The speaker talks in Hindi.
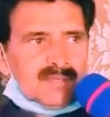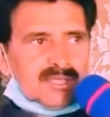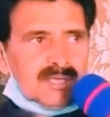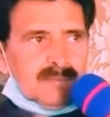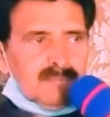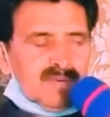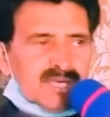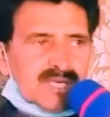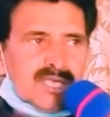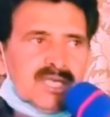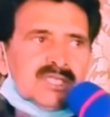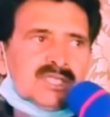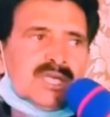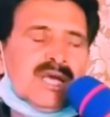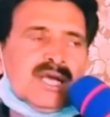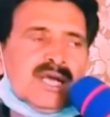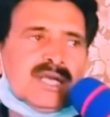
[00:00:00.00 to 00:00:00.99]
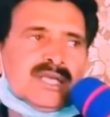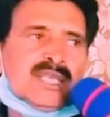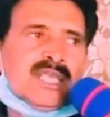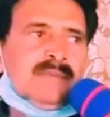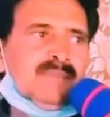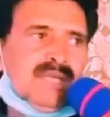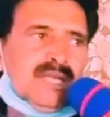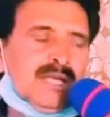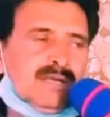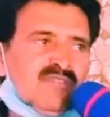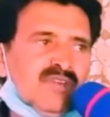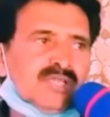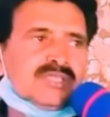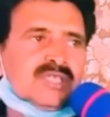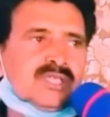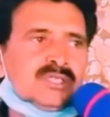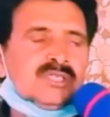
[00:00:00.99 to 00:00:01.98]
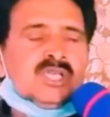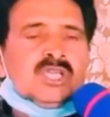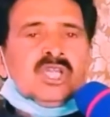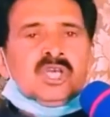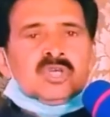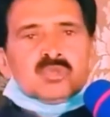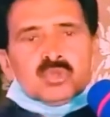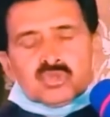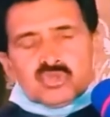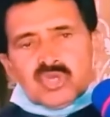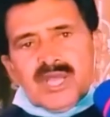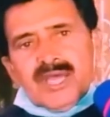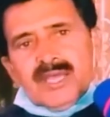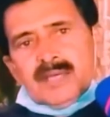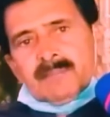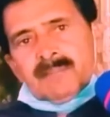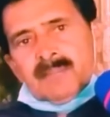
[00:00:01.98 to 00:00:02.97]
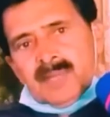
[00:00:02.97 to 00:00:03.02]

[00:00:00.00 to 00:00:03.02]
मतलब इसका केमिकल फैक्टर दूसरा